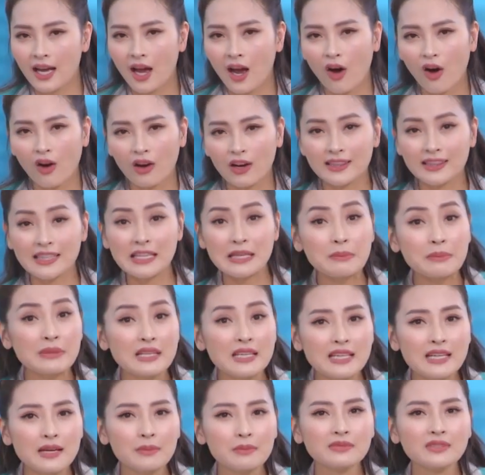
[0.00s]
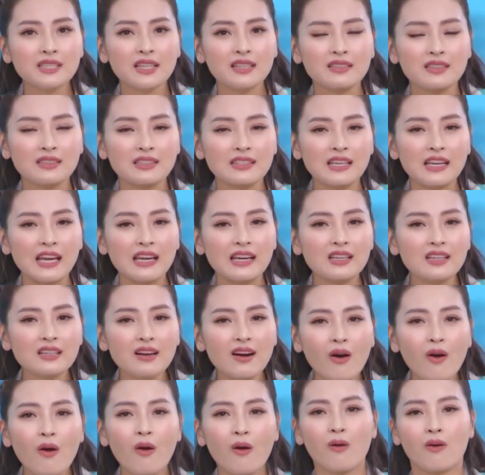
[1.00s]
họ lại tìm kiếm ra được những cái
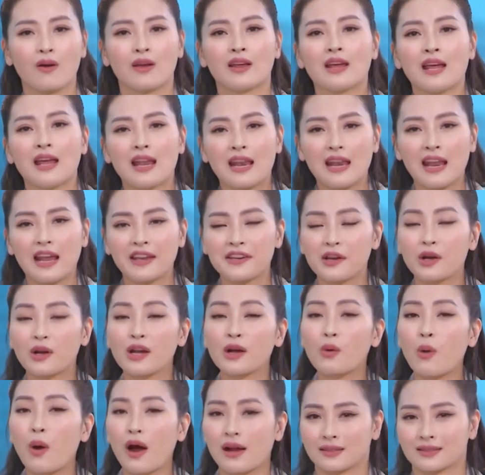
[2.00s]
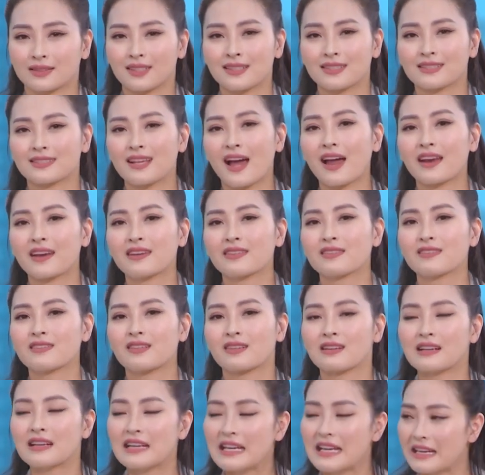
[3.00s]
cơ hội là những cái khoảng thời gian
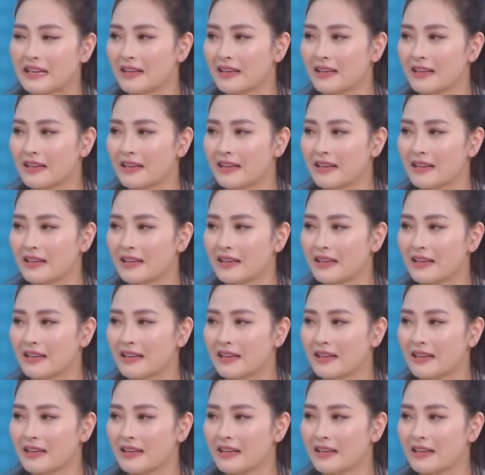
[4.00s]
được nghỉ